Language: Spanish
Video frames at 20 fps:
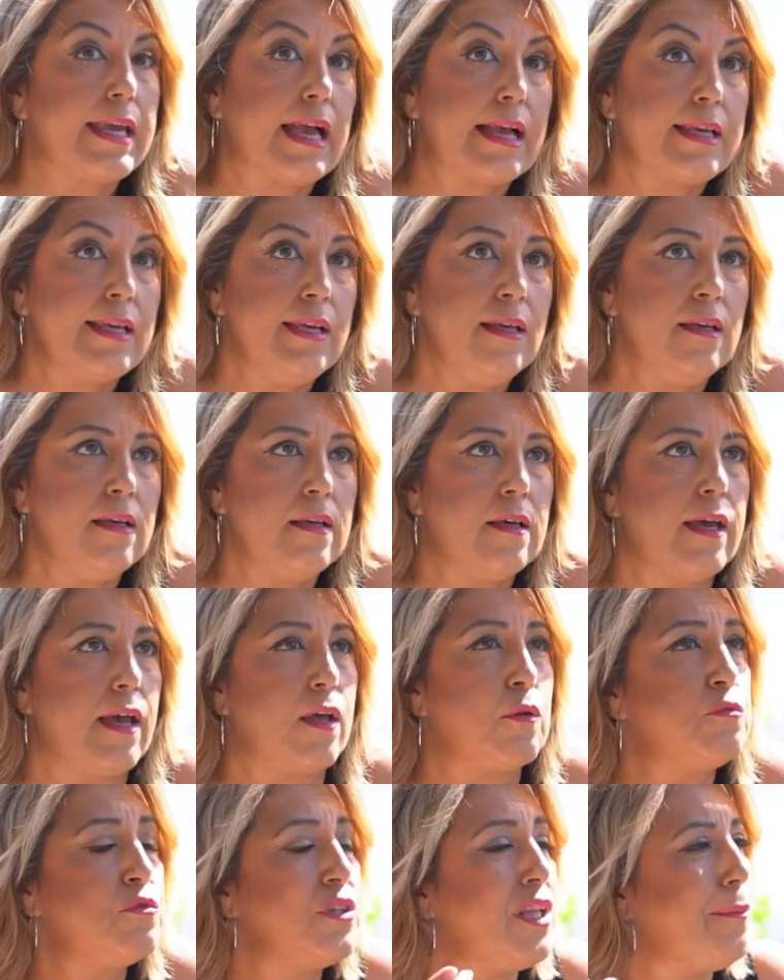Y aquí,
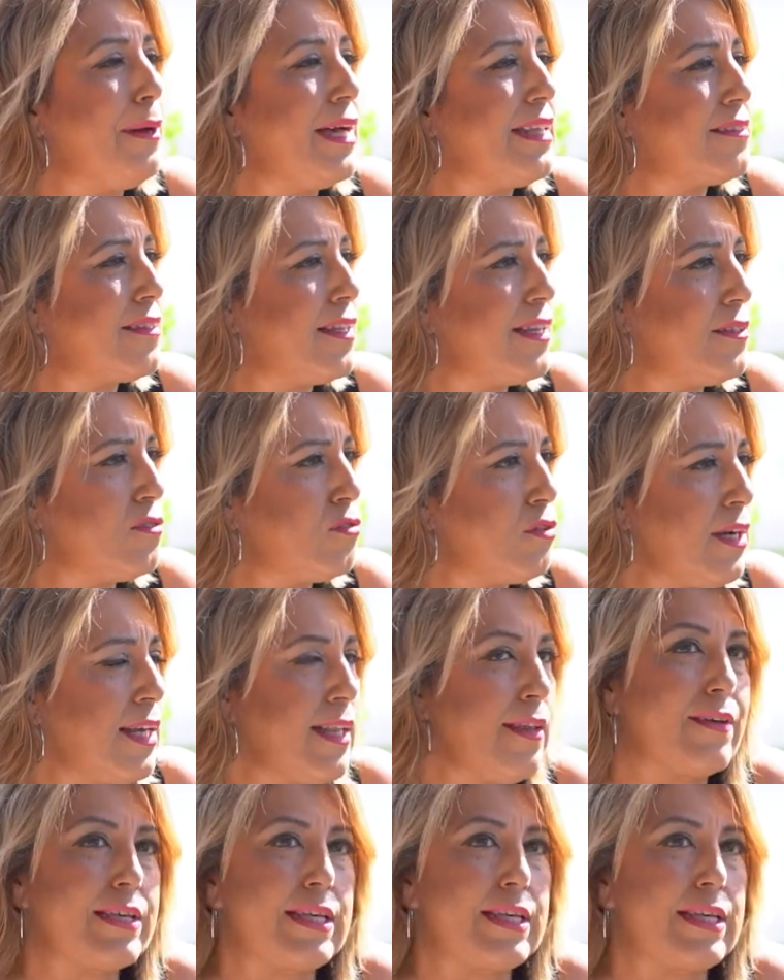en un debate electoral, a